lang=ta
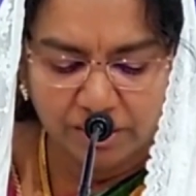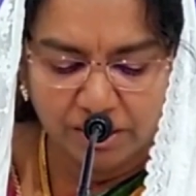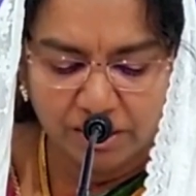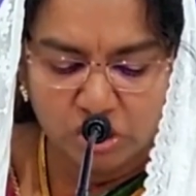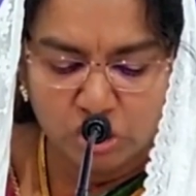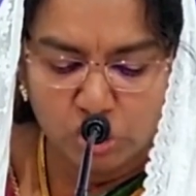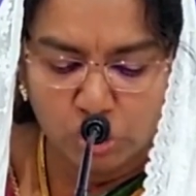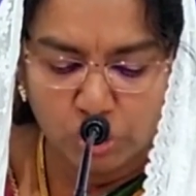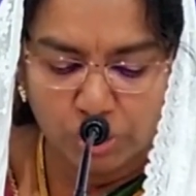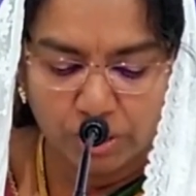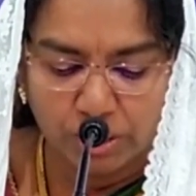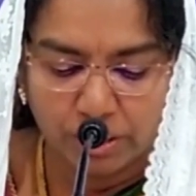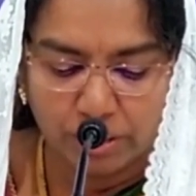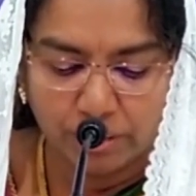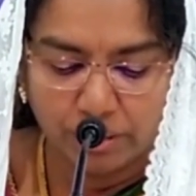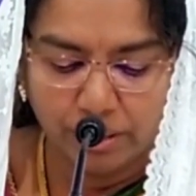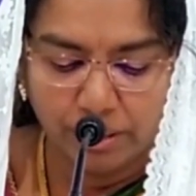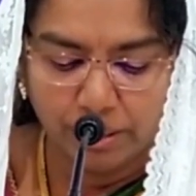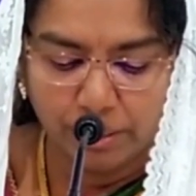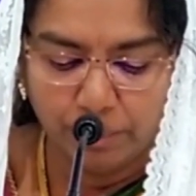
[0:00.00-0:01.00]
என்ன
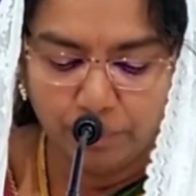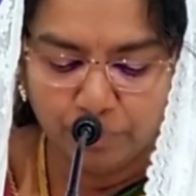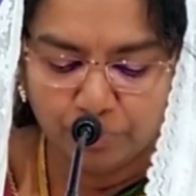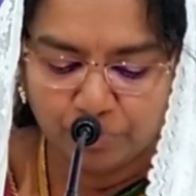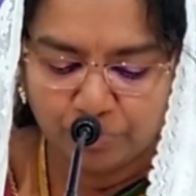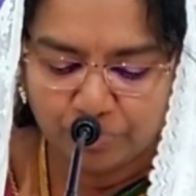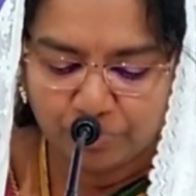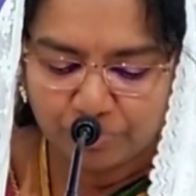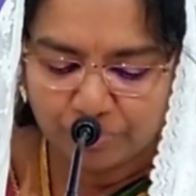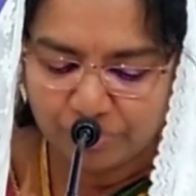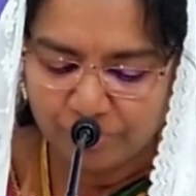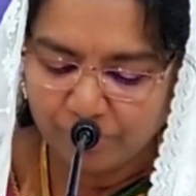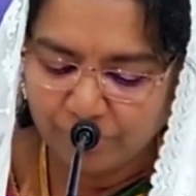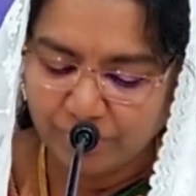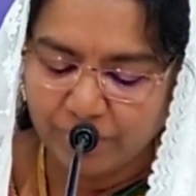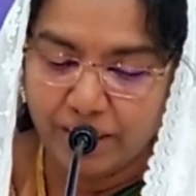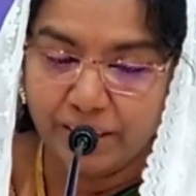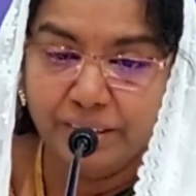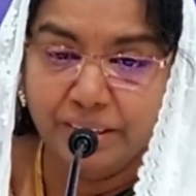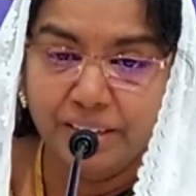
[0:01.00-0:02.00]
சொல்றாருன்னா
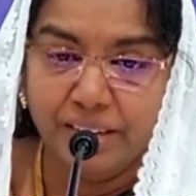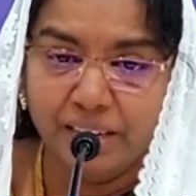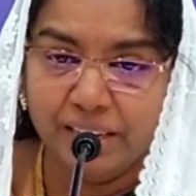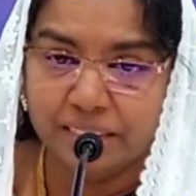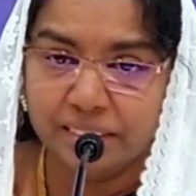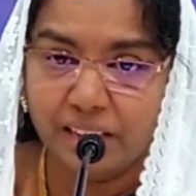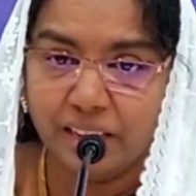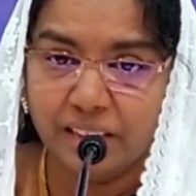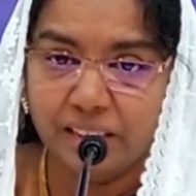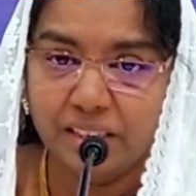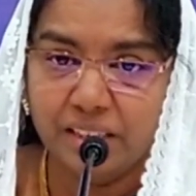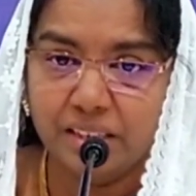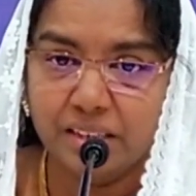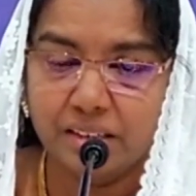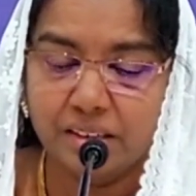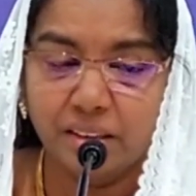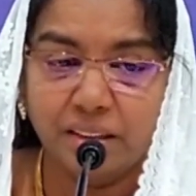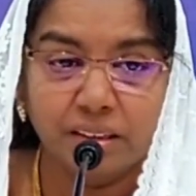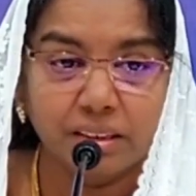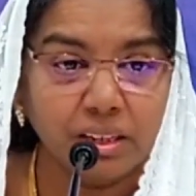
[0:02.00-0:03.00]
நீ அங்க
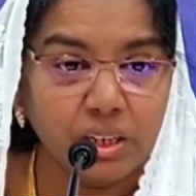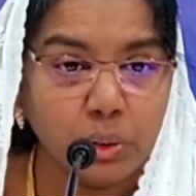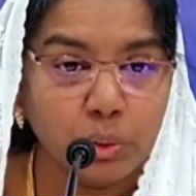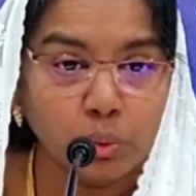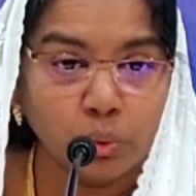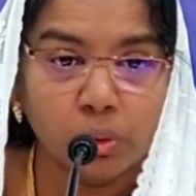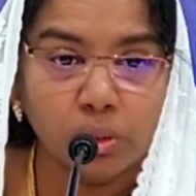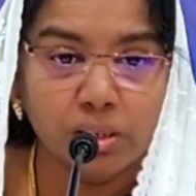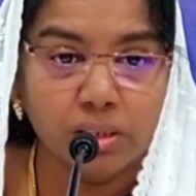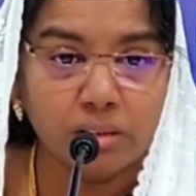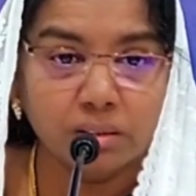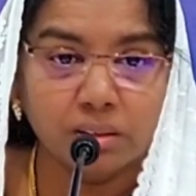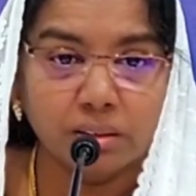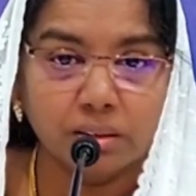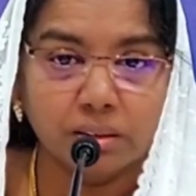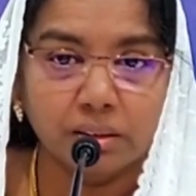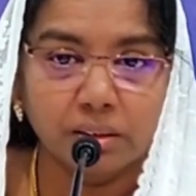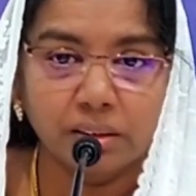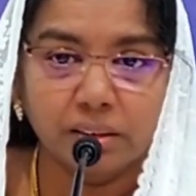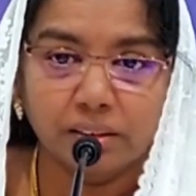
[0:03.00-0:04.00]
தங்கியிரு நீ
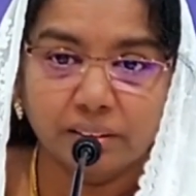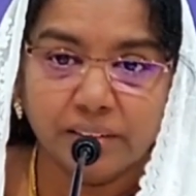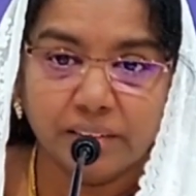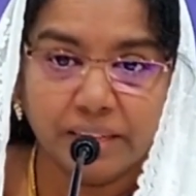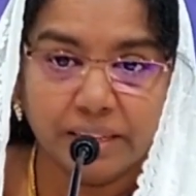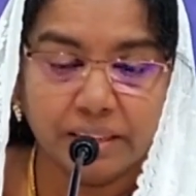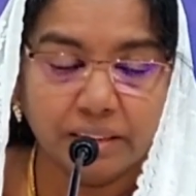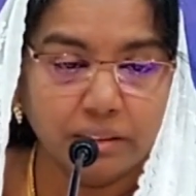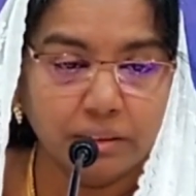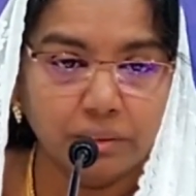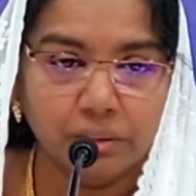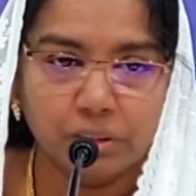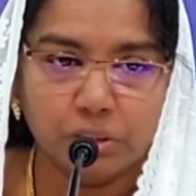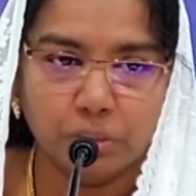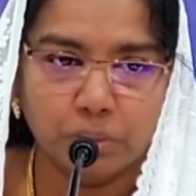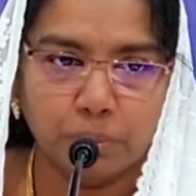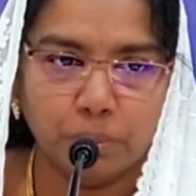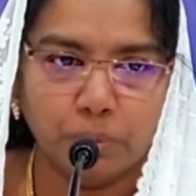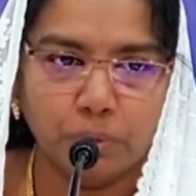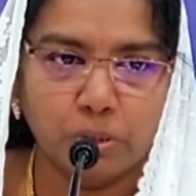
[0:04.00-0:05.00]
ஒழித்துரு இந்த இடத்த விட்டு
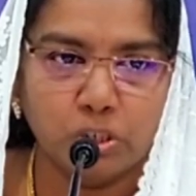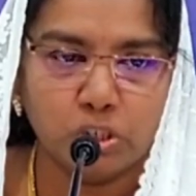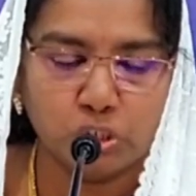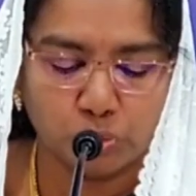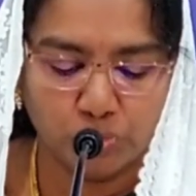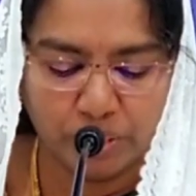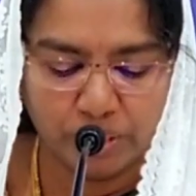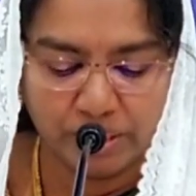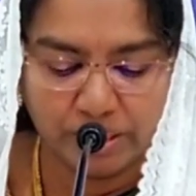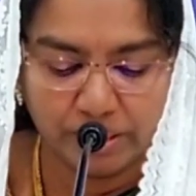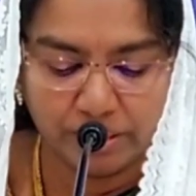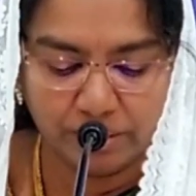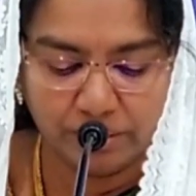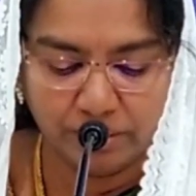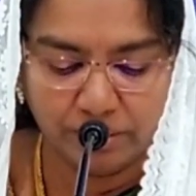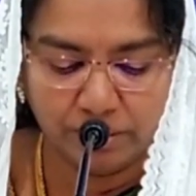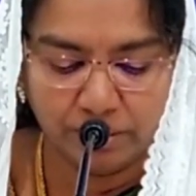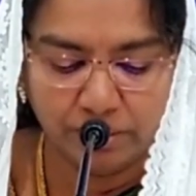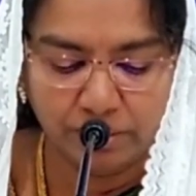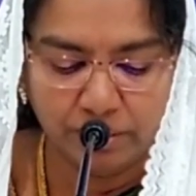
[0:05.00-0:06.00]
போன்னு சொன்ன
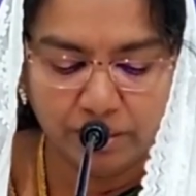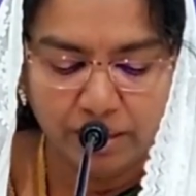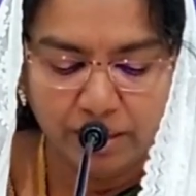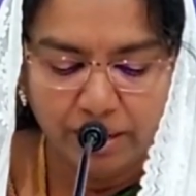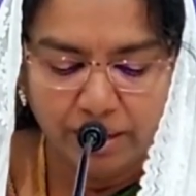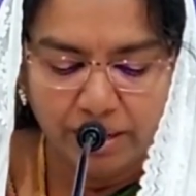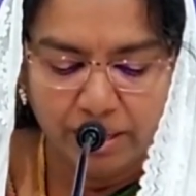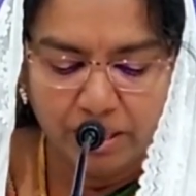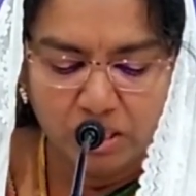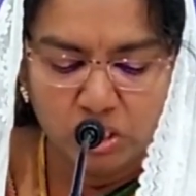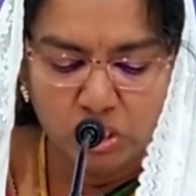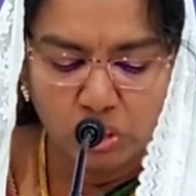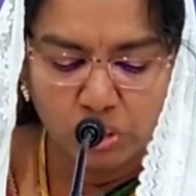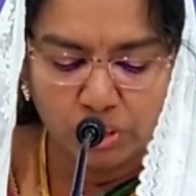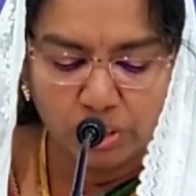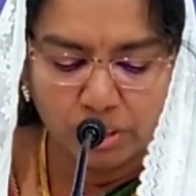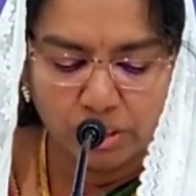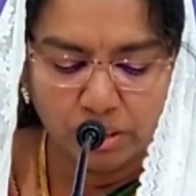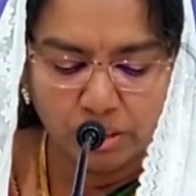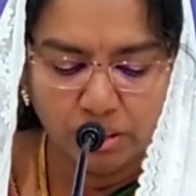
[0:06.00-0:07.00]
கர்த்தர் என்ன
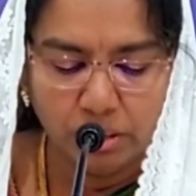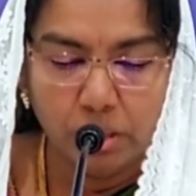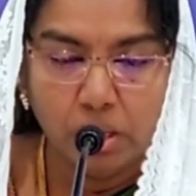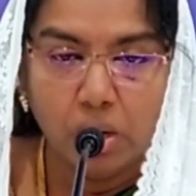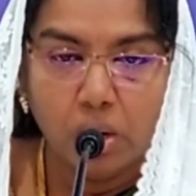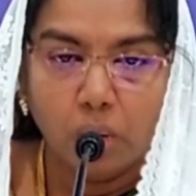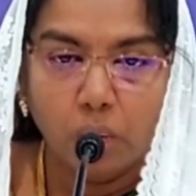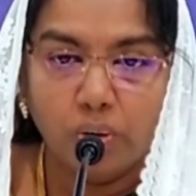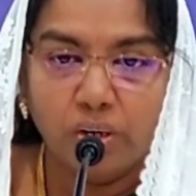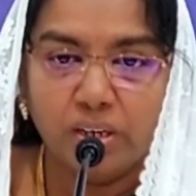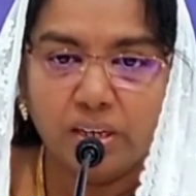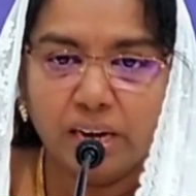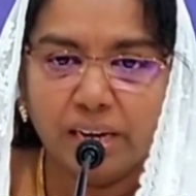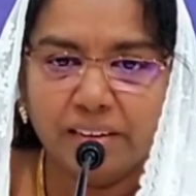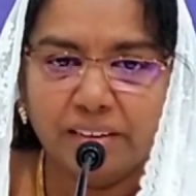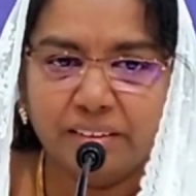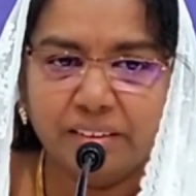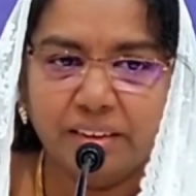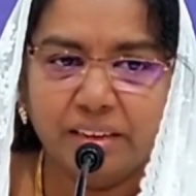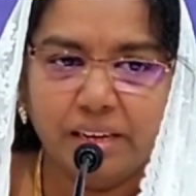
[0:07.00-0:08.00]
சொல்றாரு ஒரு
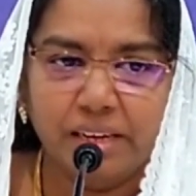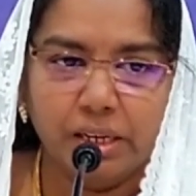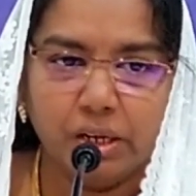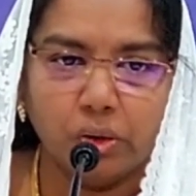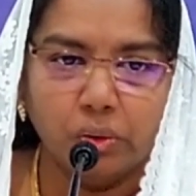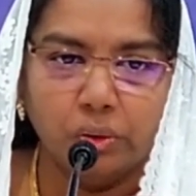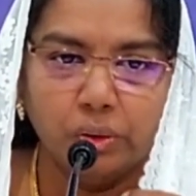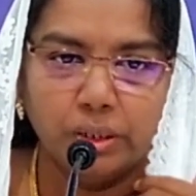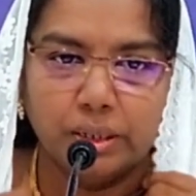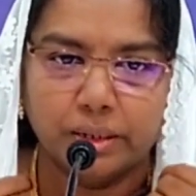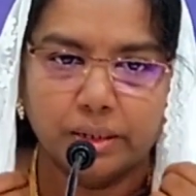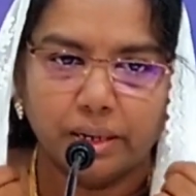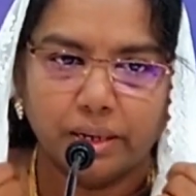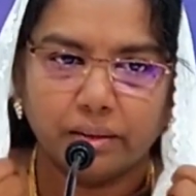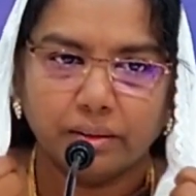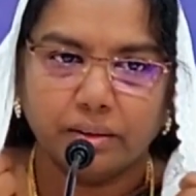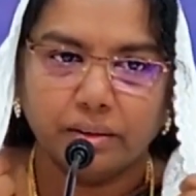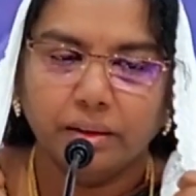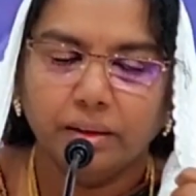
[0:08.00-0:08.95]
கட்டளை கொடுக்கிறார்